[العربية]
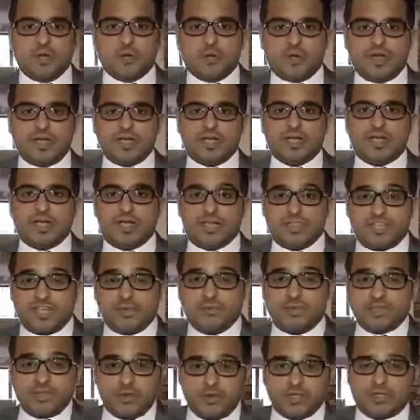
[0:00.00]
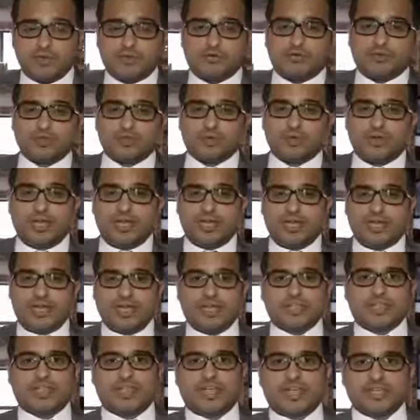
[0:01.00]
والذين بدأوا يتوفدون على
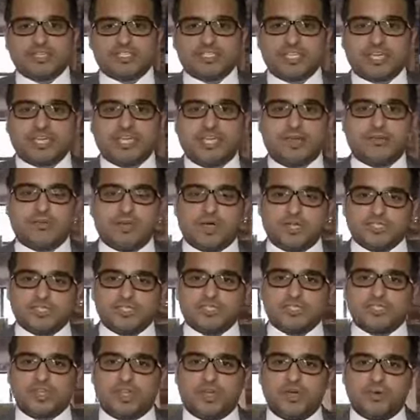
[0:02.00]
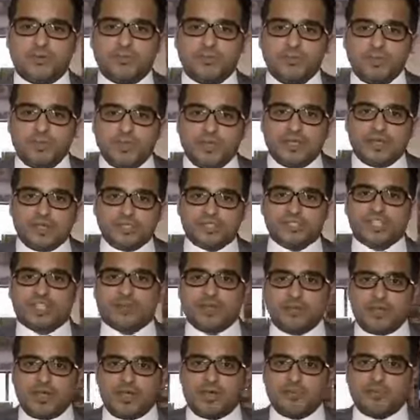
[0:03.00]
هذا السكن المخصص لهم
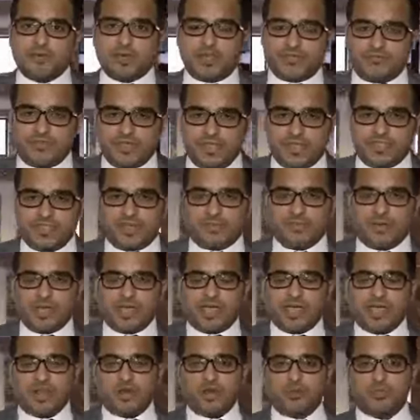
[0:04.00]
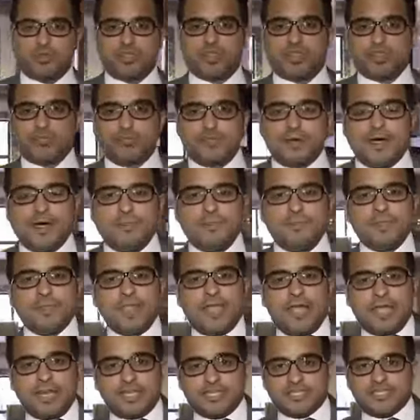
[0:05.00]
لاستقبالهم هنا في هذا المكان ومن ثم
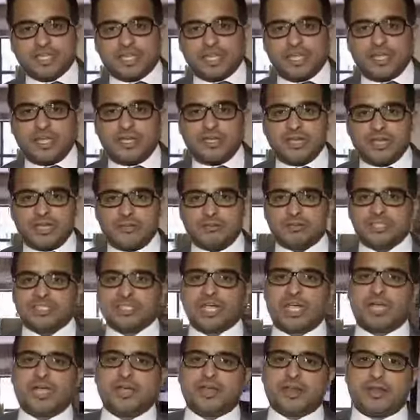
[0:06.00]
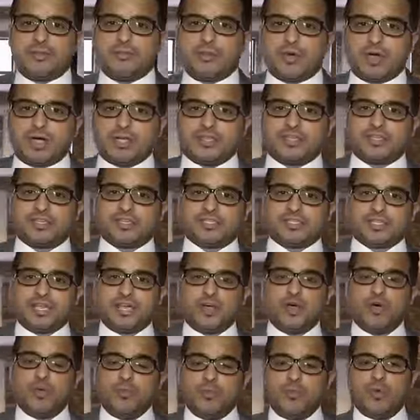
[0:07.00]
الانتقال للمشاعر
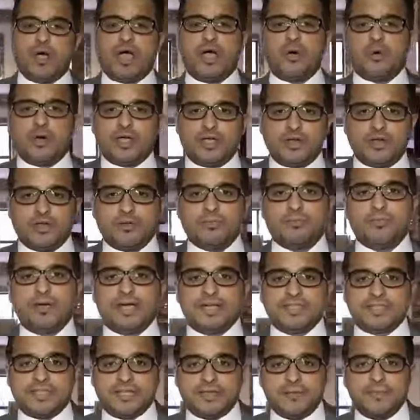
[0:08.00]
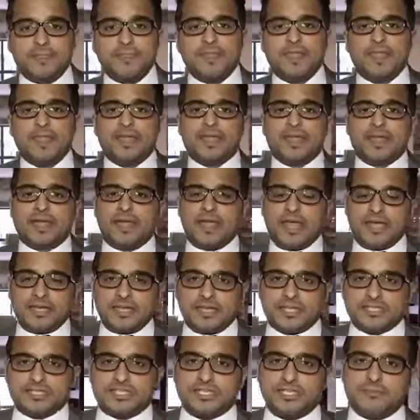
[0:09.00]
المقدسة هم وعوائلهم بعد آه،
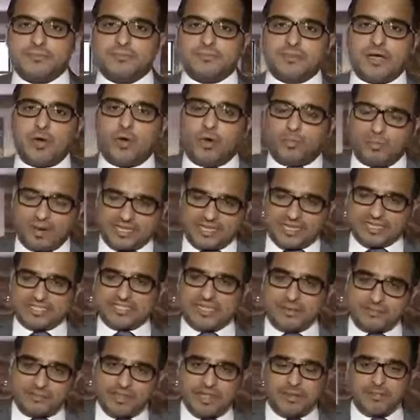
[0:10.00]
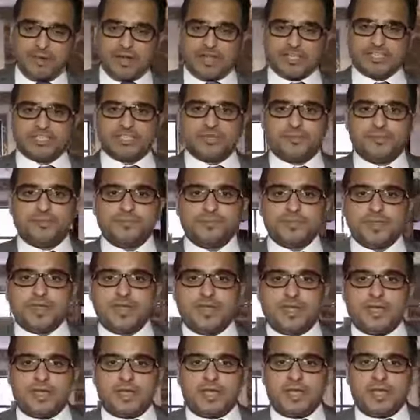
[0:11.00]
أن يتم أو بعد أن تبدأ مراسم
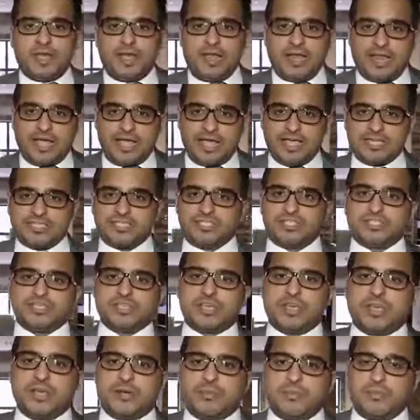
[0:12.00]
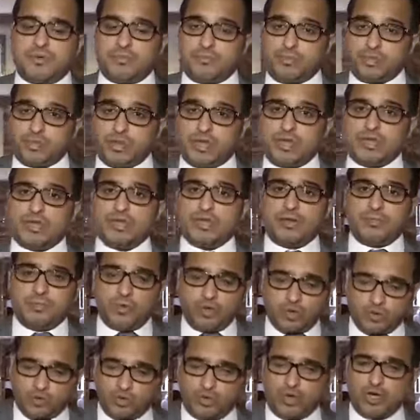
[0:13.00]
آه، الحج آه، منذ أن
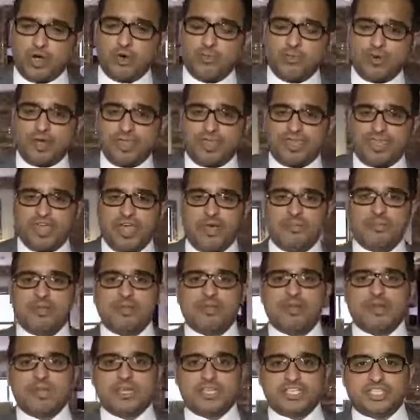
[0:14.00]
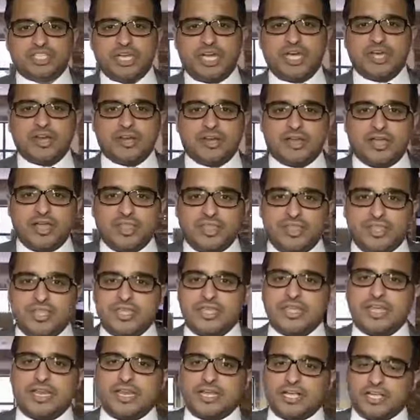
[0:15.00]
منذ اليوم الثامن لشهر
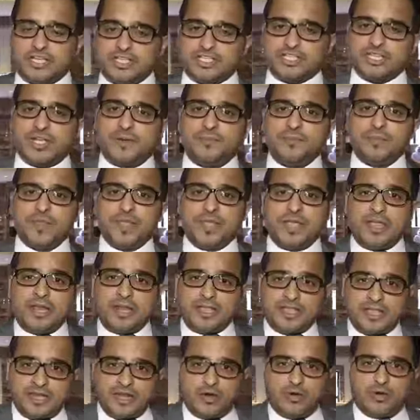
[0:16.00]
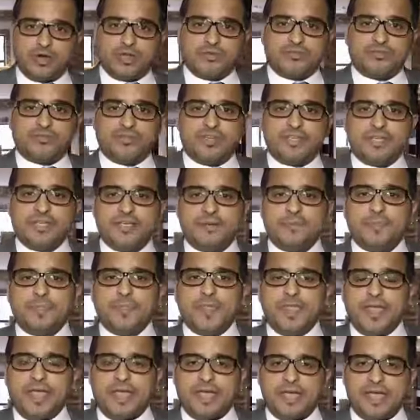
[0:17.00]
ذي الحجة لدينا هنا في
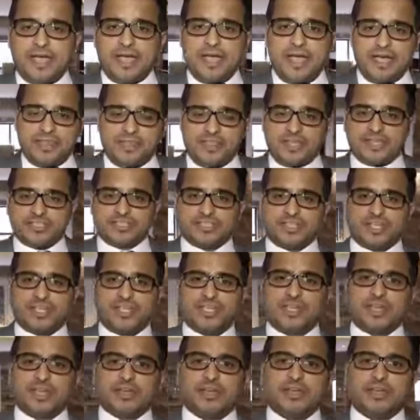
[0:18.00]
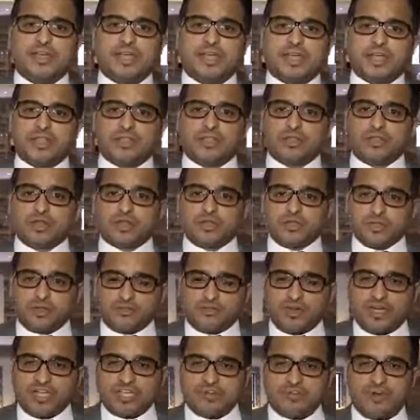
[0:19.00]
هذا السكن
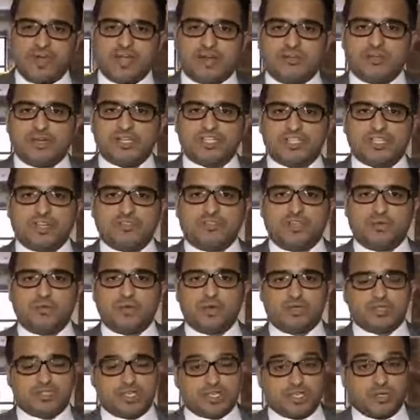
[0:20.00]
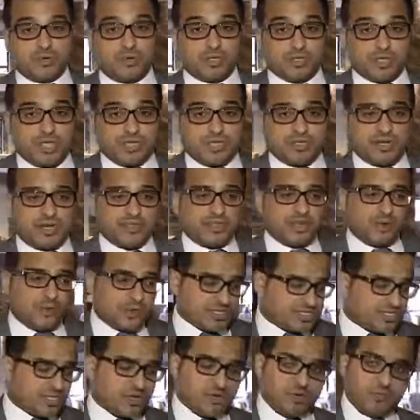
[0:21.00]
ضيوف خادم الحرمين الشريفين من حجاج دولة قطر الذين
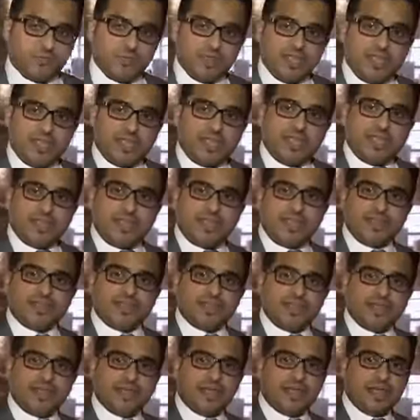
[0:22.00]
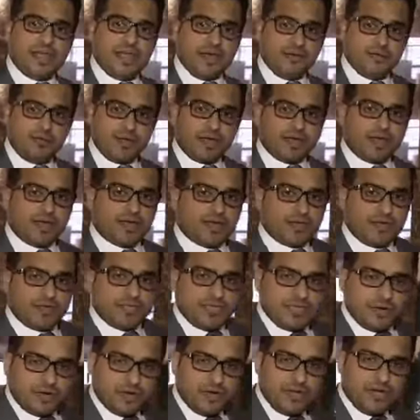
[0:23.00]
وصلوا إلى هذا المقر
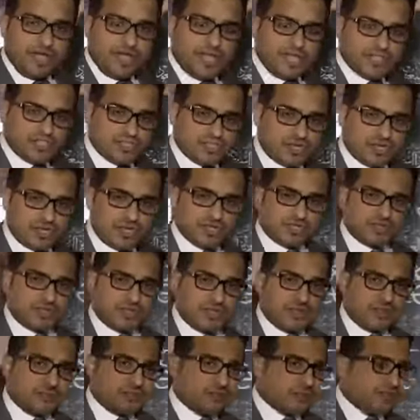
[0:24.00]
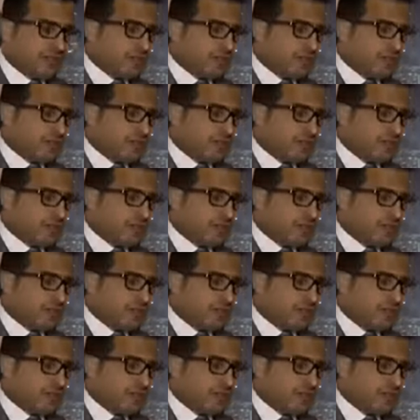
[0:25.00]
لدينا هنا الحاج القطري